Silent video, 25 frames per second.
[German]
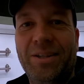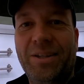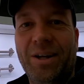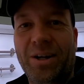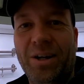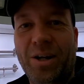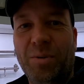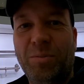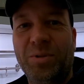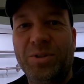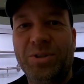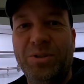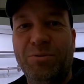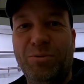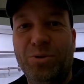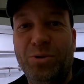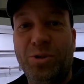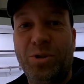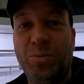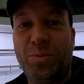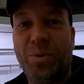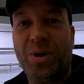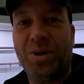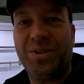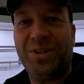Da kann man die
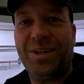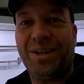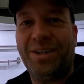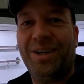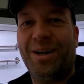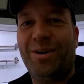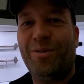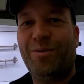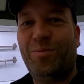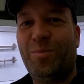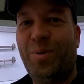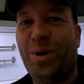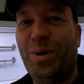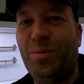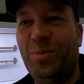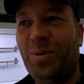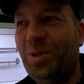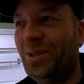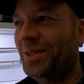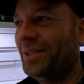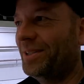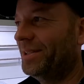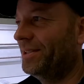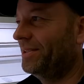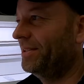wunderbar dran
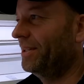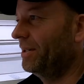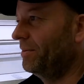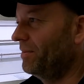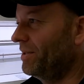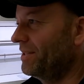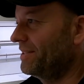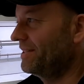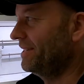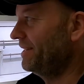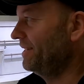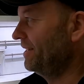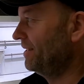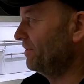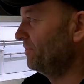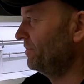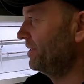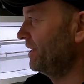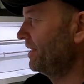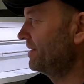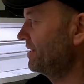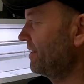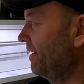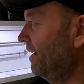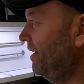aufbaumeln. Ja, mal sehen.
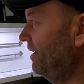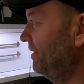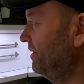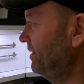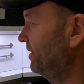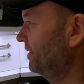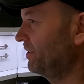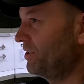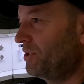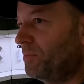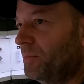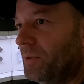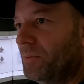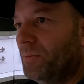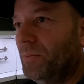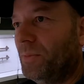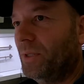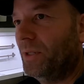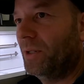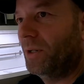Und jetzt hadere halt ich mit